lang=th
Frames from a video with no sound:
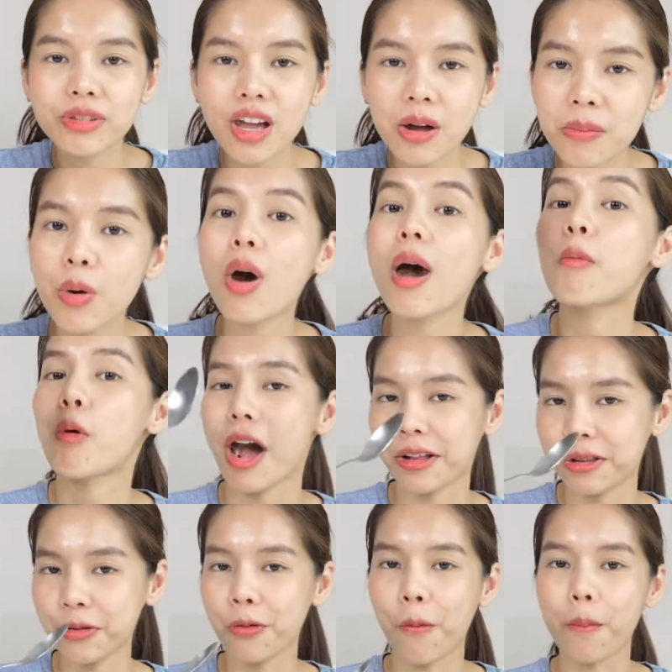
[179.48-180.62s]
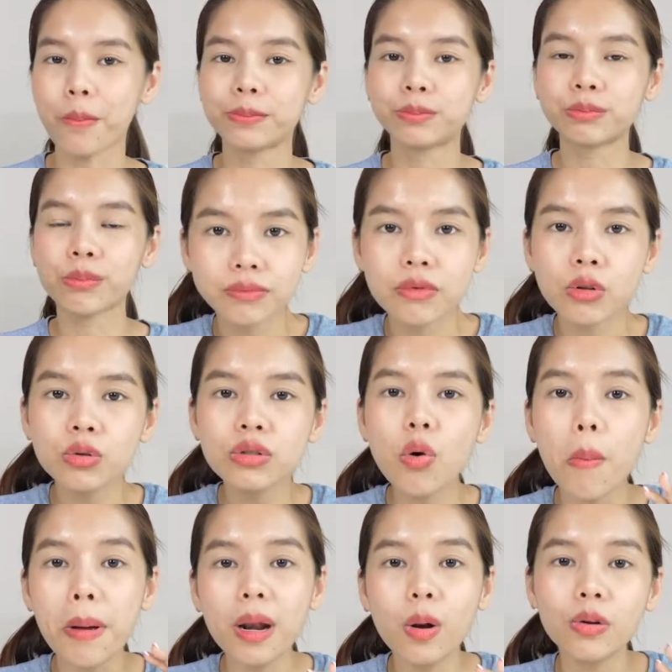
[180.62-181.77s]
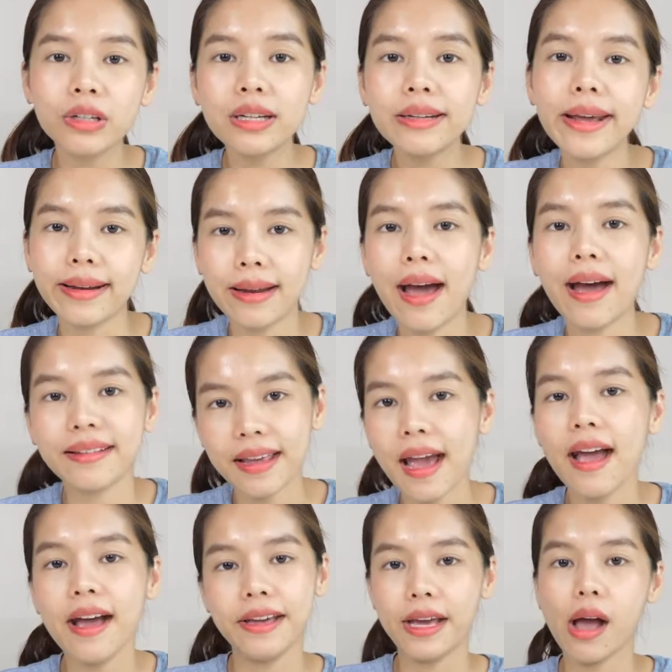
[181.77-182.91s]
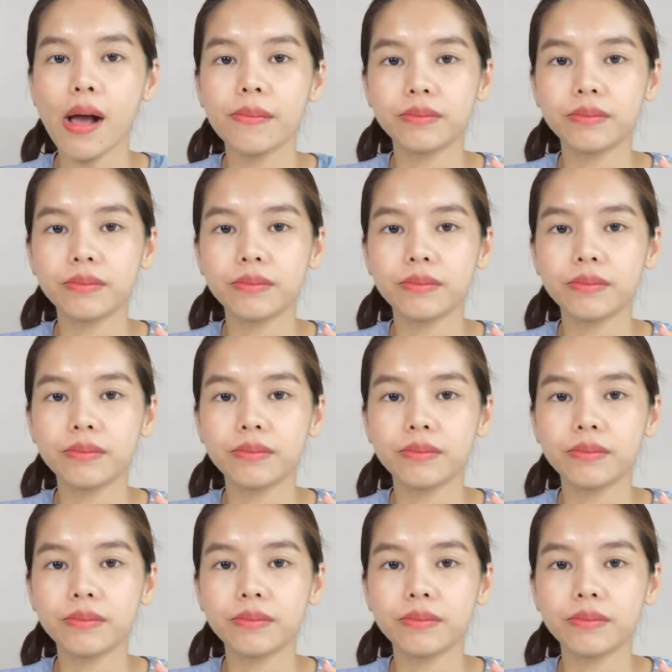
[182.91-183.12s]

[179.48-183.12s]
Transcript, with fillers: ยังมีความหวานอยู่ รู้สึกว่าเป็นรสที่เด็กทานง่ายอะ